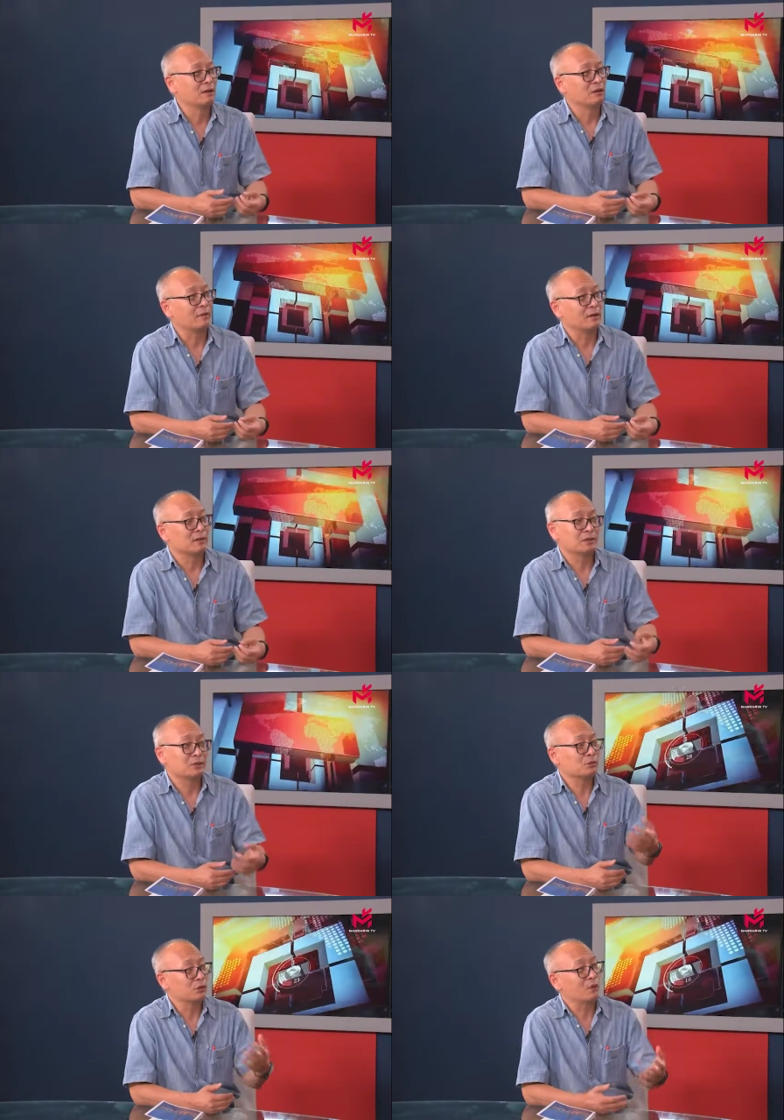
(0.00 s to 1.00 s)
对吧？那这
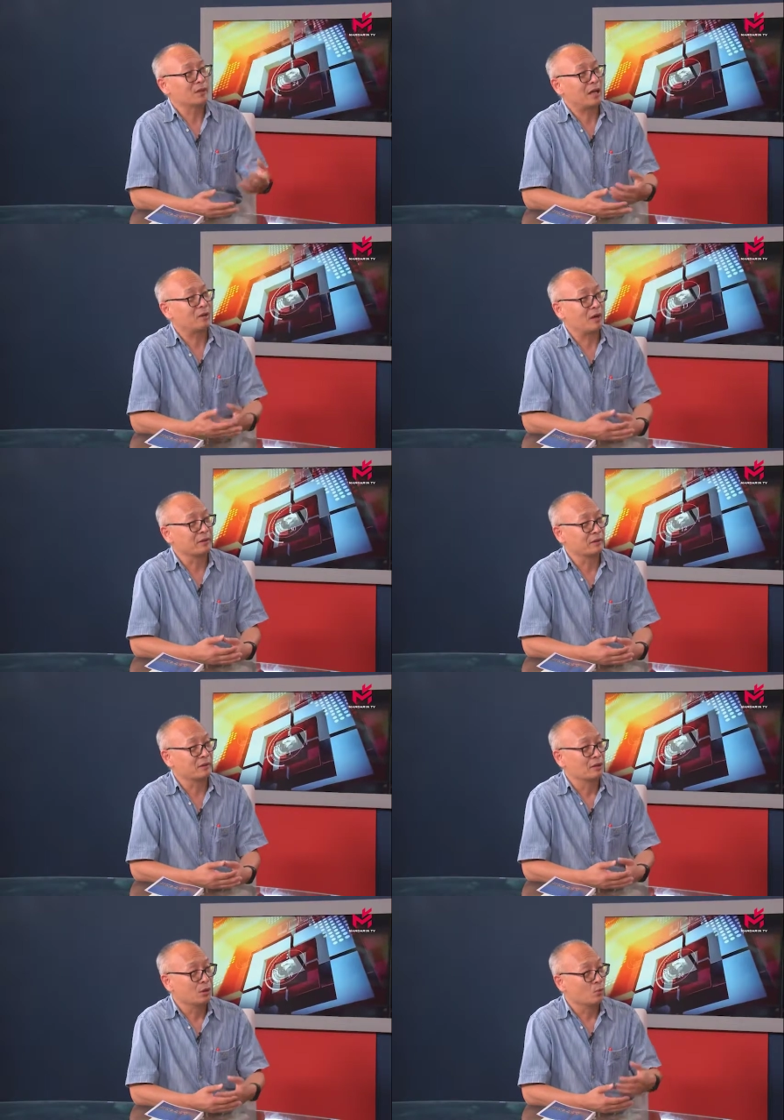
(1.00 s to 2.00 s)
种情况下的话呢，
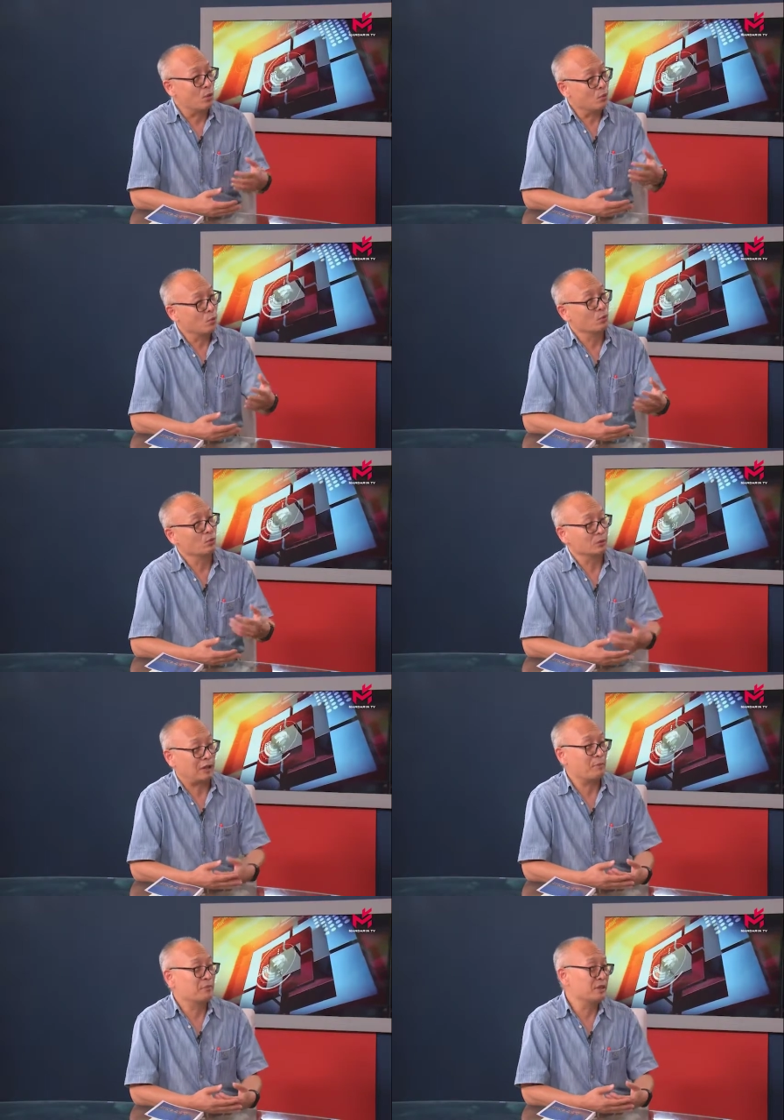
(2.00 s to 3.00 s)
员工
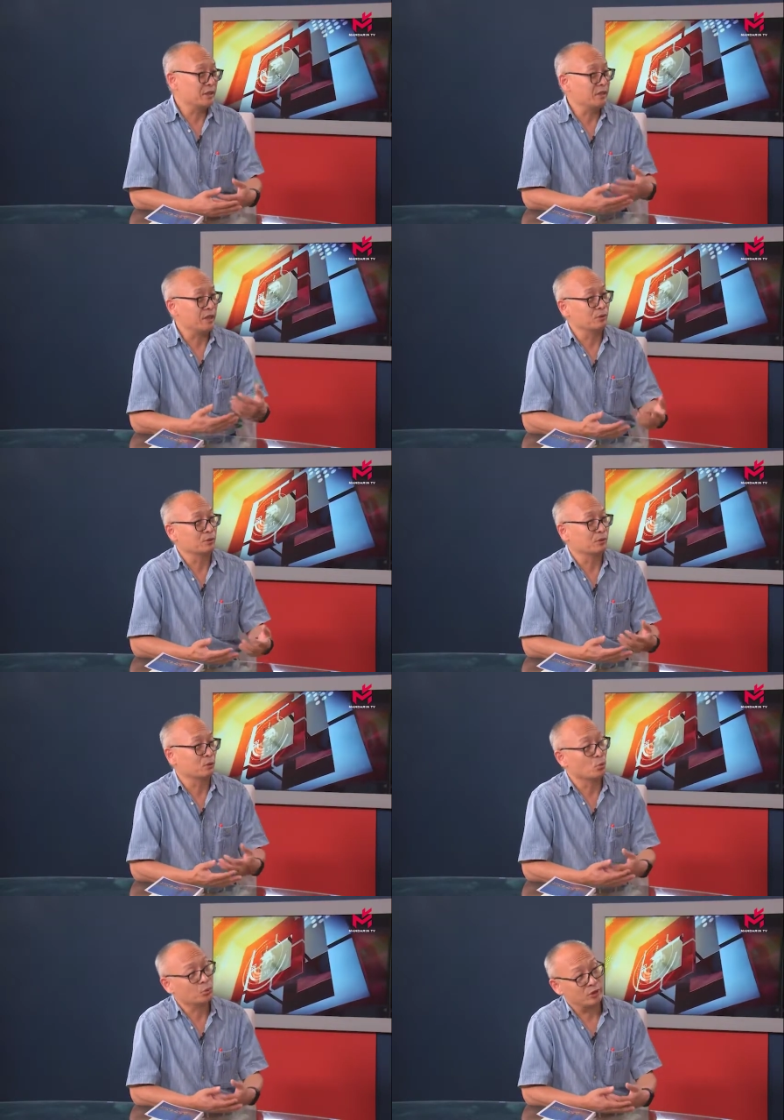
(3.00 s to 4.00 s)
他们自己也就
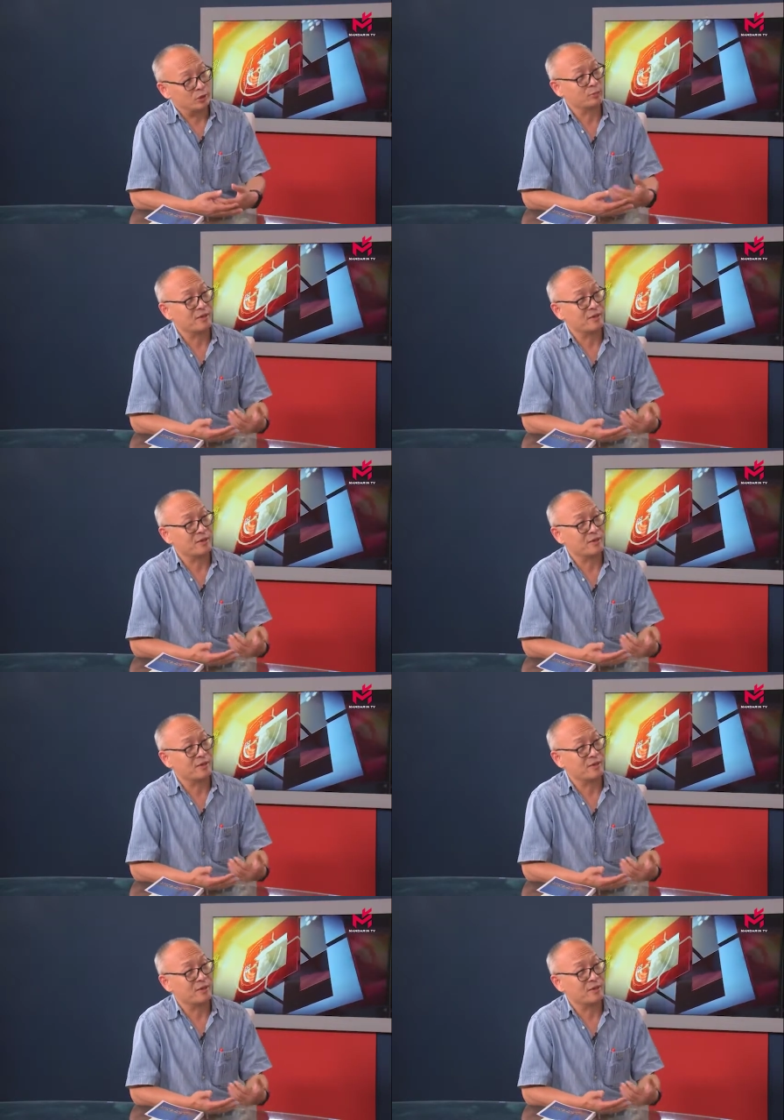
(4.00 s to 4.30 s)
工作也就不